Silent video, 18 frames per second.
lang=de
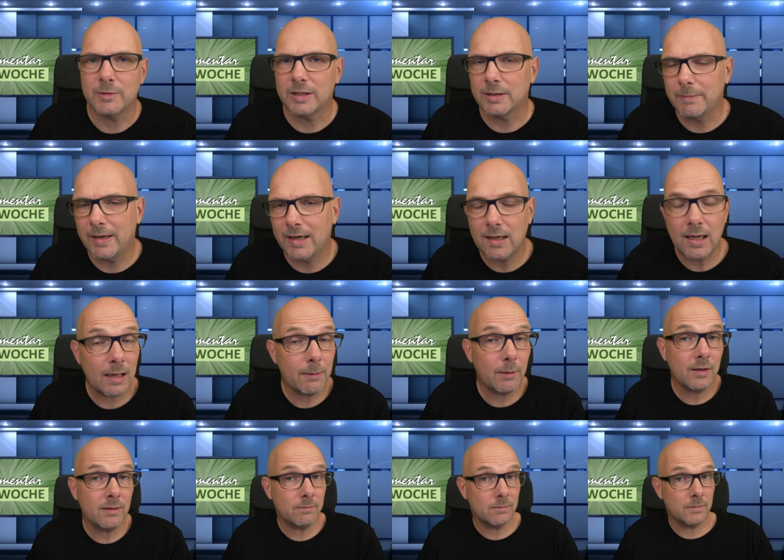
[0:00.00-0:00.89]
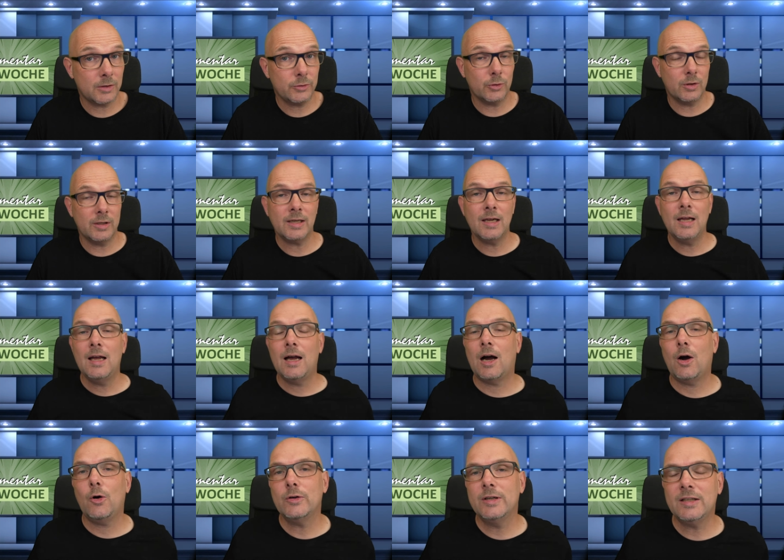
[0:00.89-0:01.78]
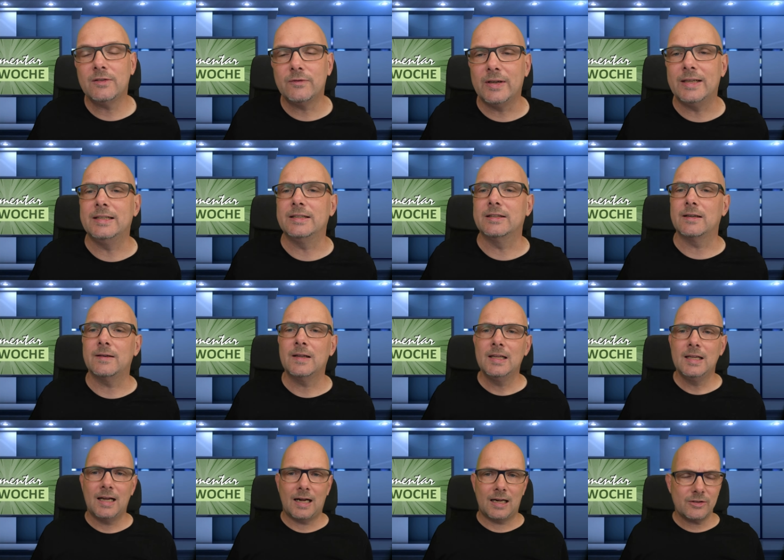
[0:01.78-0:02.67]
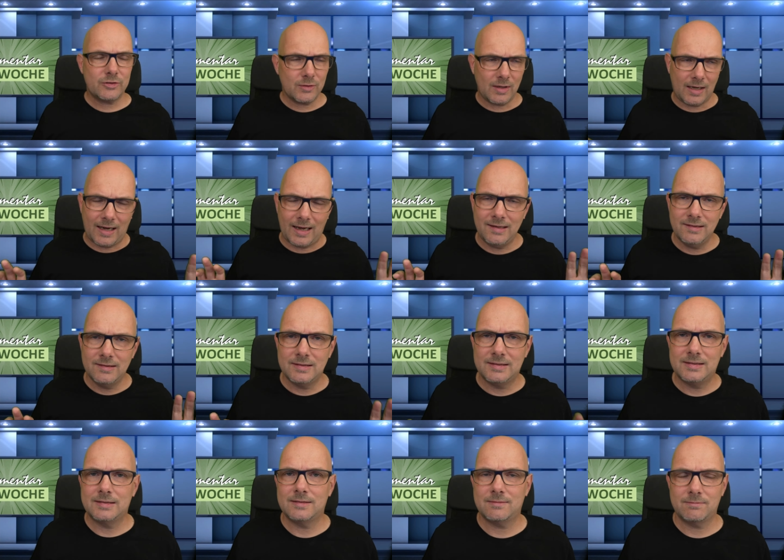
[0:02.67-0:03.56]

Nicht mehr, aber natürlich auch nicht weniger. Also alle